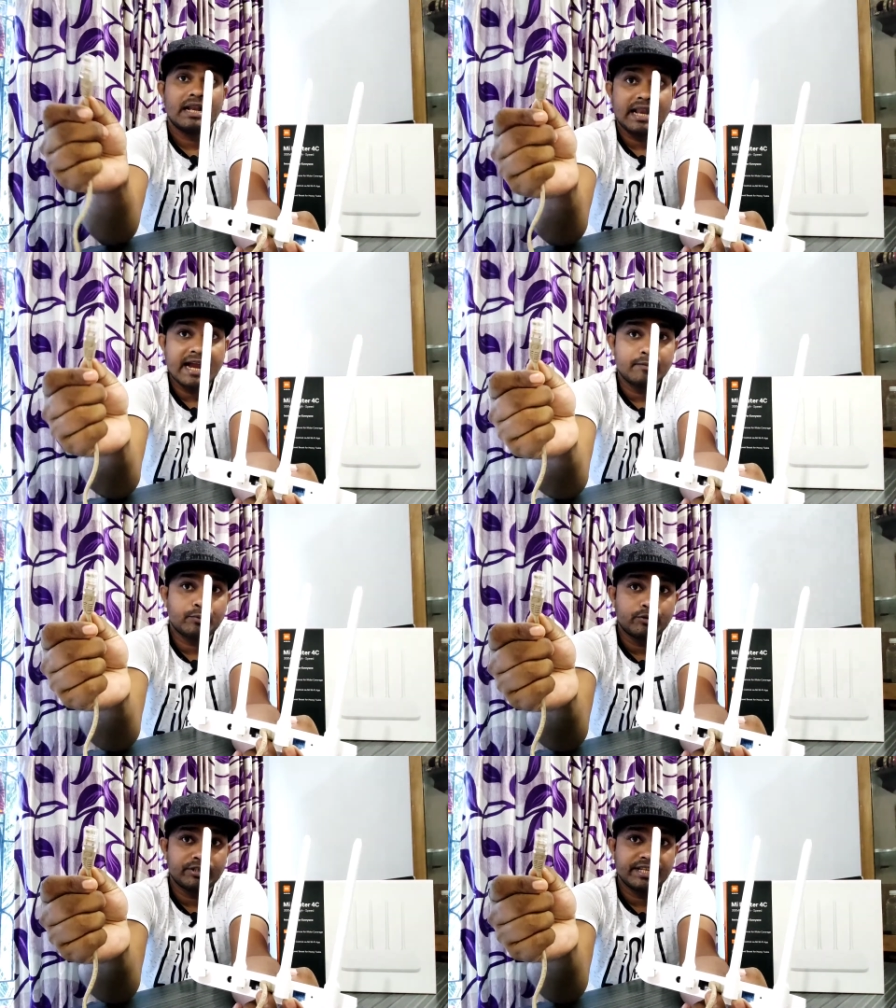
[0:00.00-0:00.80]
ল্যান্ড
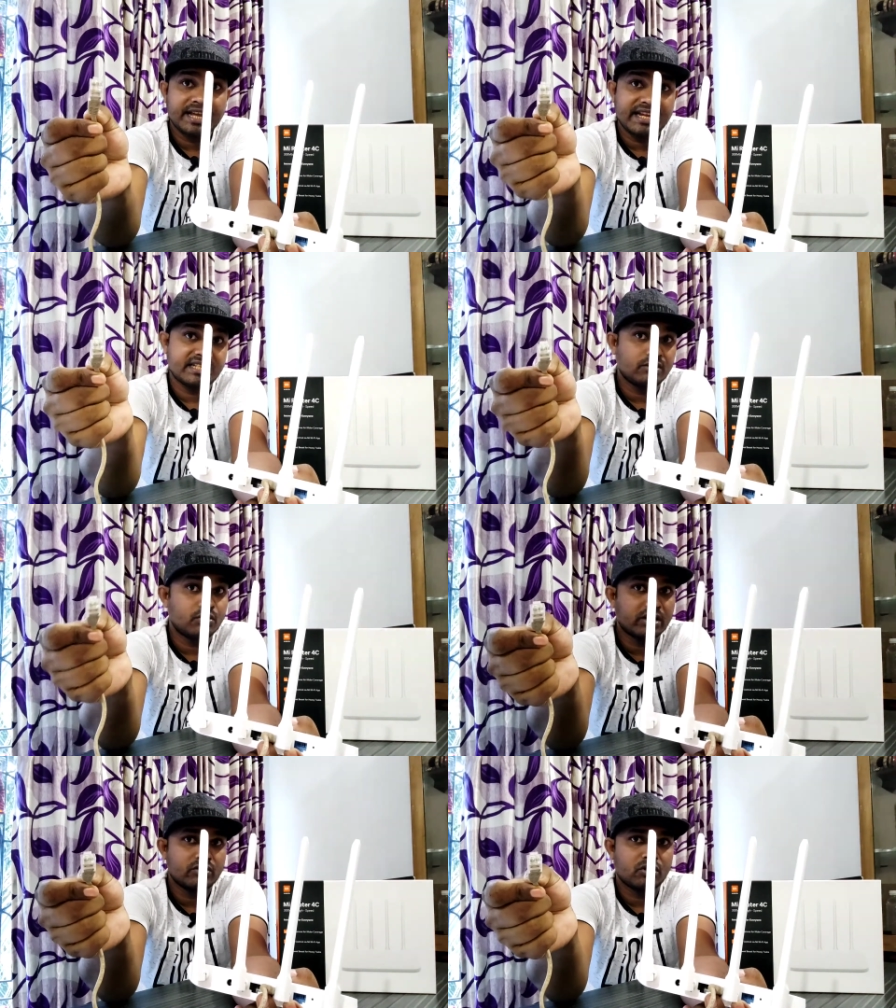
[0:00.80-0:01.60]
পোর্ট দিয়ে এটা
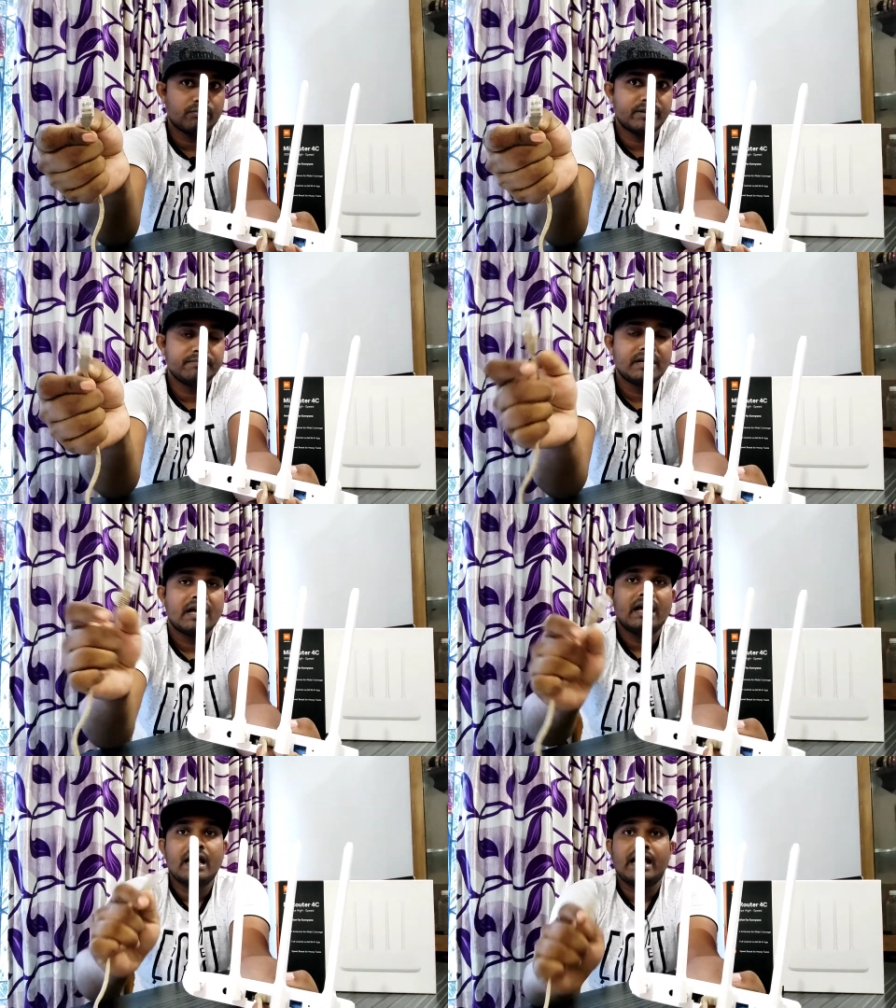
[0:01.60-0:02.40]
ঢুকাতে হবে
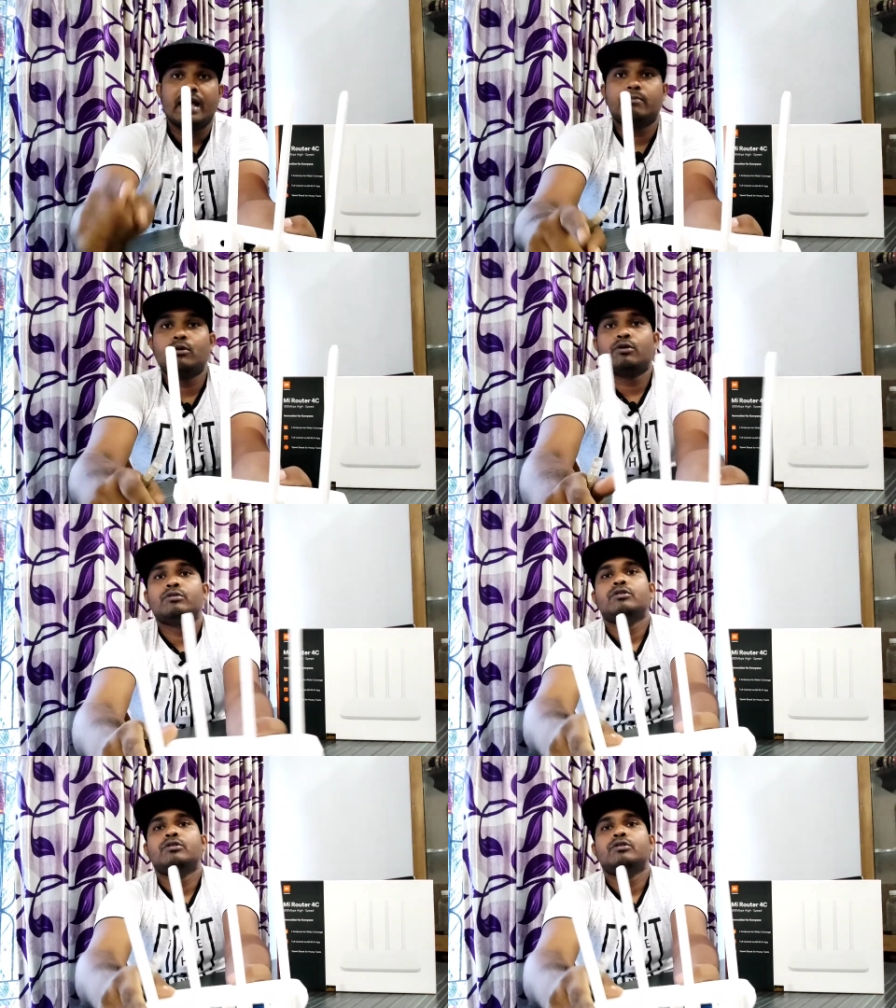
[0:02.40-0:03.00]
এবং